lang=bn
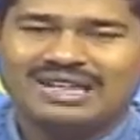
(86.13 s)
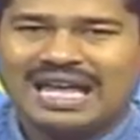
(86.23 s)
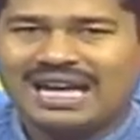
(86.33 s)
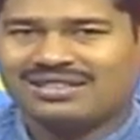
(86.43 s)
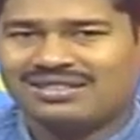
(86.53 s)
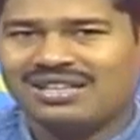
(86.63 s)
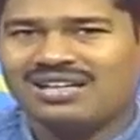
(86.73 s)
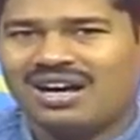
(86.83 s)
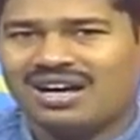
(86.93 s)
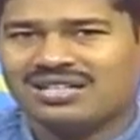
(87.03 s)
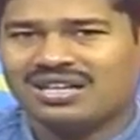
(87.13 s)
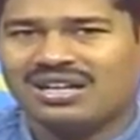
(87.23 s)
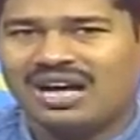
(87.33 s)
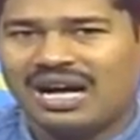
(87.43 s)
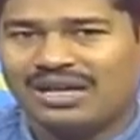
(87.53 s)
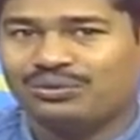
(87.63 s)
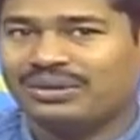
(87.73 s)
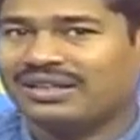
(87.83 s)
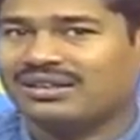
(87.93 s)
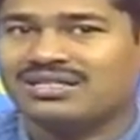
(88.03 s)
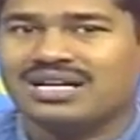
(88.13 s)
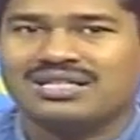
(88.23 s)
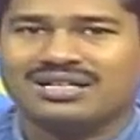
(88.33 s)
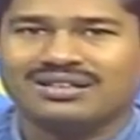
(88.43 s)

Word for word: একটাই আশার আলো দেখতে চাইছে